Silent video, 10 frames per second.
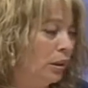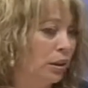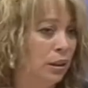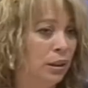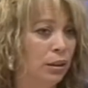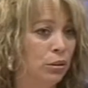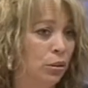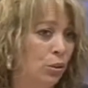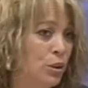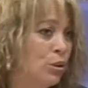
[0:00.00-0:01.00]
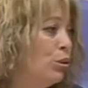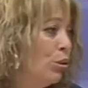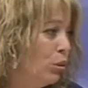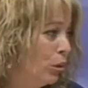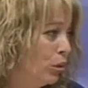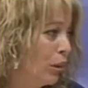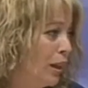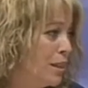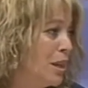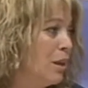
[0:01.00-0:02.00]
eh, todo eso lo único que
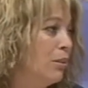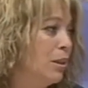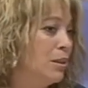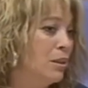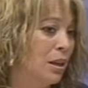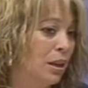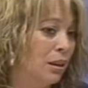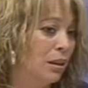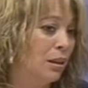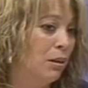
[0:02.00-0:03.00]
hace es evidenciar